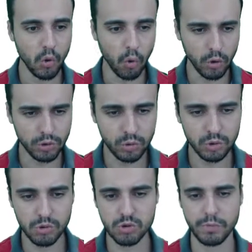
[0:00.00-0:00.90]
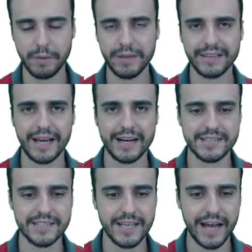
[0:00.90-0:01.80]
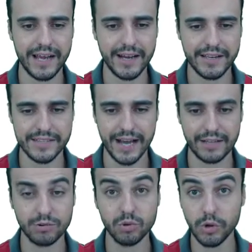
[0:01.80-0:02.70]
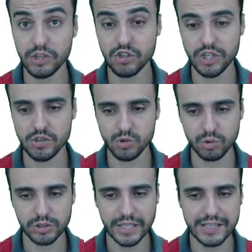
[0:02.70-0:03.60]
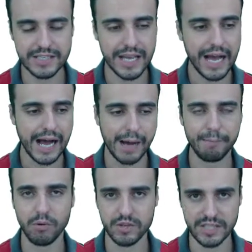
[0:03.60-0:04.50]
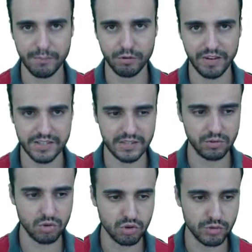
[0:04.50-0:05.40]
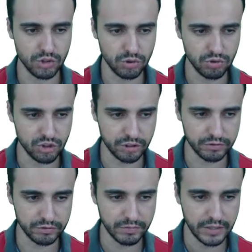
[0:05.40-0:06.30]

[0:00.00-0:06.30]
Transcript: o turno suplementar será realizado dois dias úteis após a aprovação substitutivo.